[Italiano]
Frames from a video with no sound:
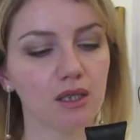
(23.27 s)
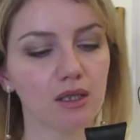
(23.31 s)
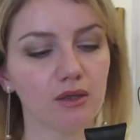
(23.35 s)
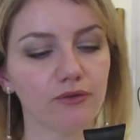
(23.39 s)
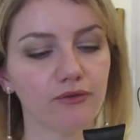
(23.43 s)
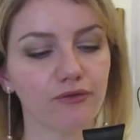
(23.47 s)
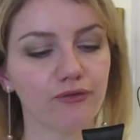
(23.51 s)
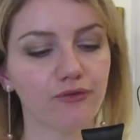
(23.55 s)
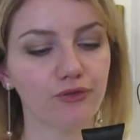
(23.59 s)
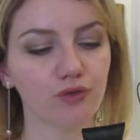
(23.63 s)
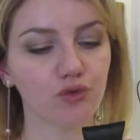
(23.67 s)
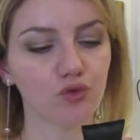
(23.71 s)

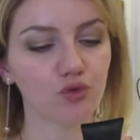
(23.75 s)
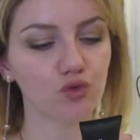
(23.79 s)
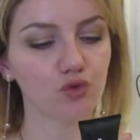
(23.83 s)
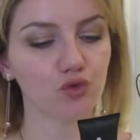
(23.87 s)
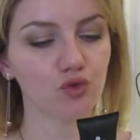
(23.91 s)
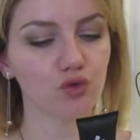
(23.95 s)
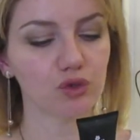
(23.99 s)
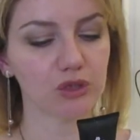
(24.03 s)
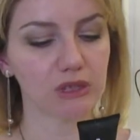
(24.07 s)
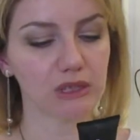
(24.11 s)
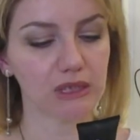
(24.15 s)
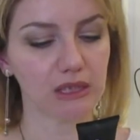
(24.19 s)

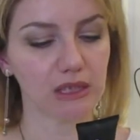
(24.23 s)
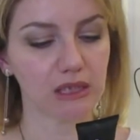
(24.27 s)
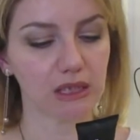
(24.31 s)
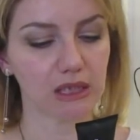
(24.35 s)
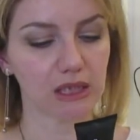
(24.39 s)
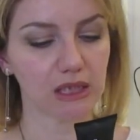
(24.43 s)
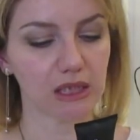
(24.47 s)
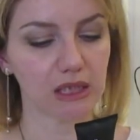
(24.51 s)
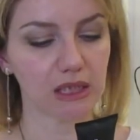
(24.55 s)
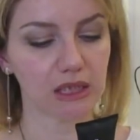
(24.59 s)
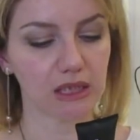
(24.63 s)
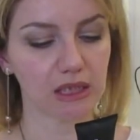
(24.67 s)

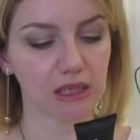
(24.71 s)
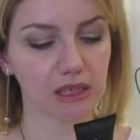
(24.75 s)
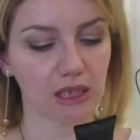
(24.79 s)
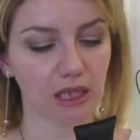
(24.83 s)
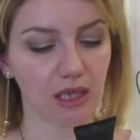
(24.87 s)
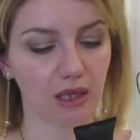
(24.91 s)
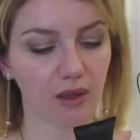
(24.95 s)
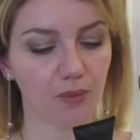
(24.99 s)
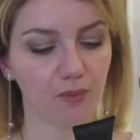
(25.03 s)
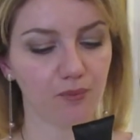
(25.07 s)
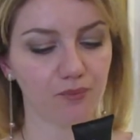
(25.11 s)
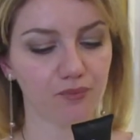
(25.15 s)

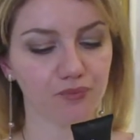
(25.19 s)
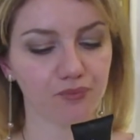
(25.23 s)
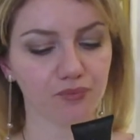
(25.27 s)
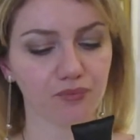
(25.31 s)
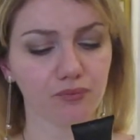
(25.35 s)
fondotinta